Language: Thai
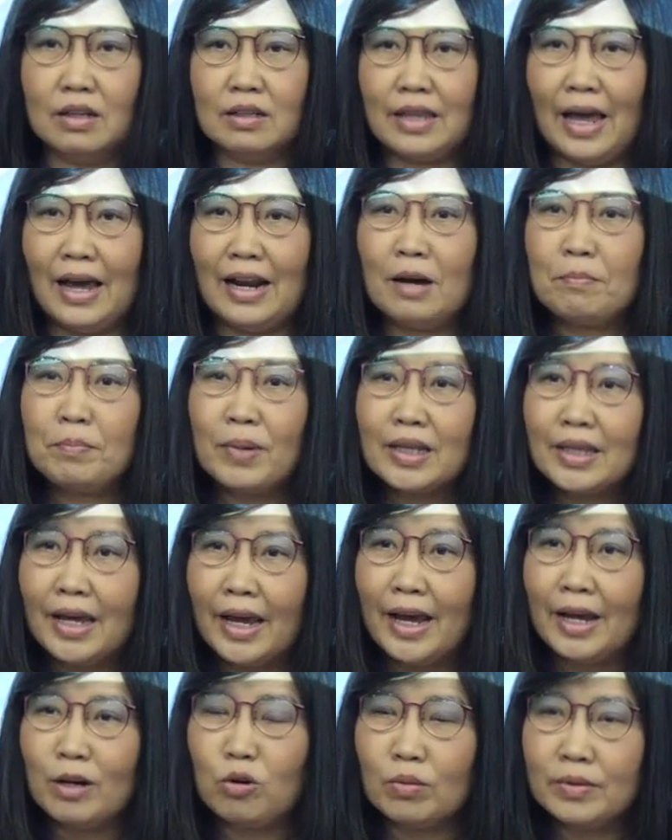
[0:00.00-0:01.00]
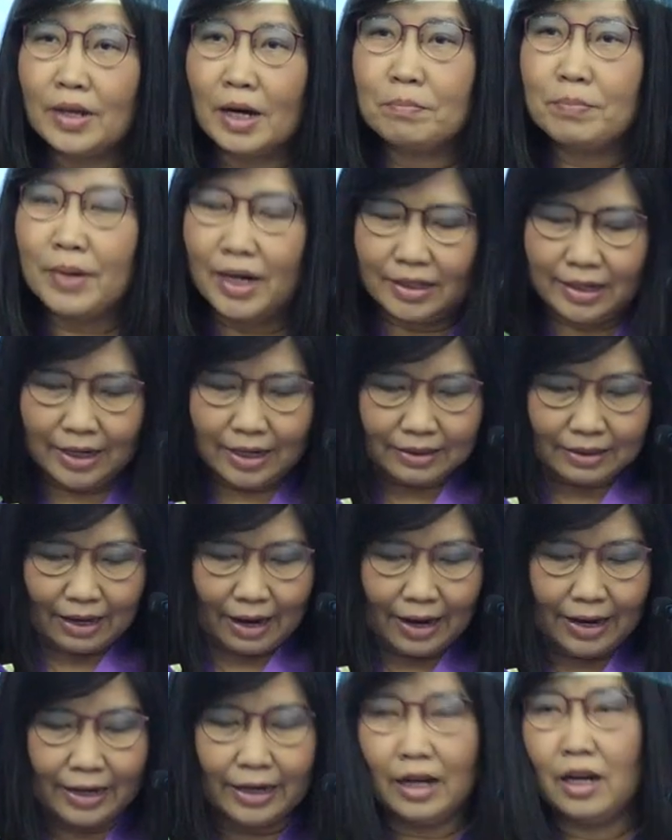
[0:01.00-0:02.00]
แต่ละประเทศรวมทั้งประเทศ
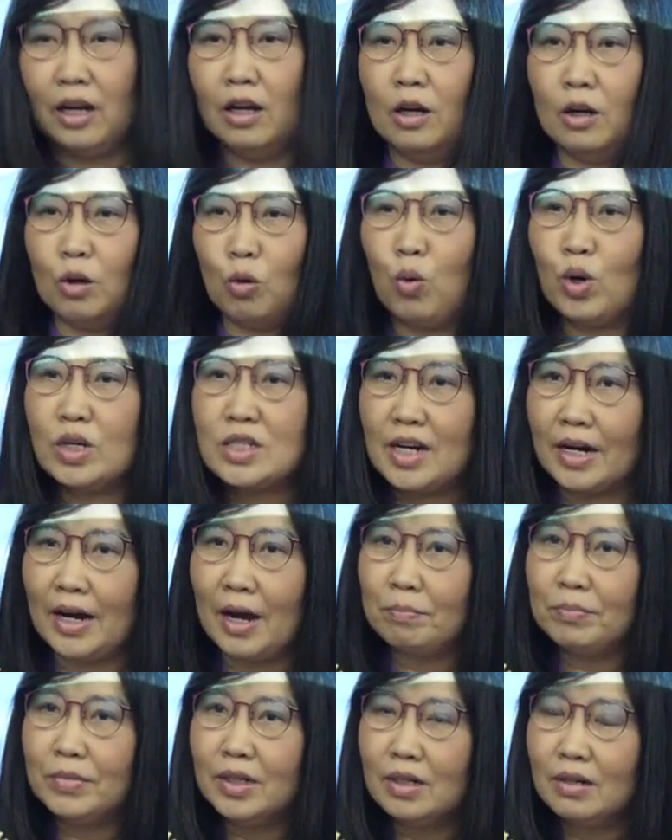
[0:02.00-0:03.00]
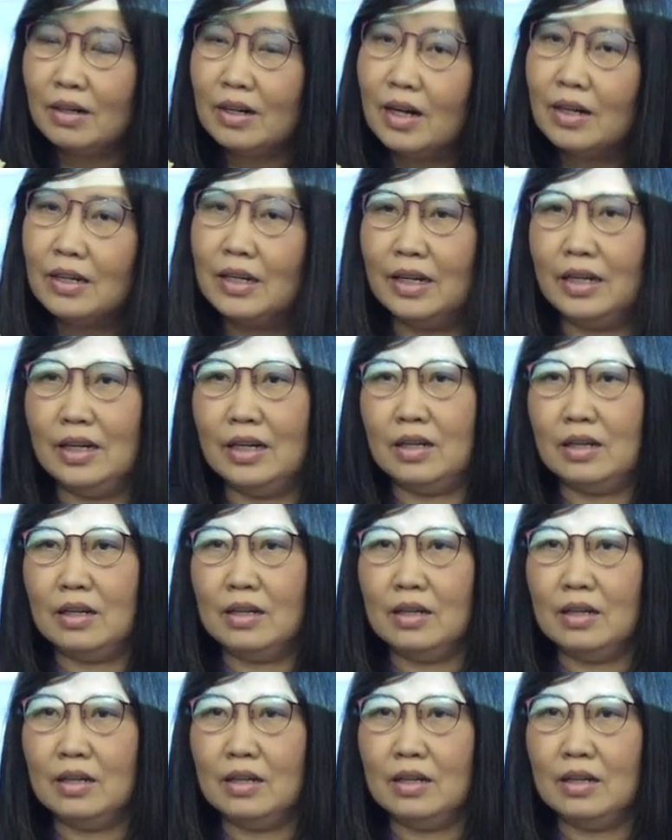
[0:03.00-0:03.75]
ไทยควรจะรับมือเรื่องนี้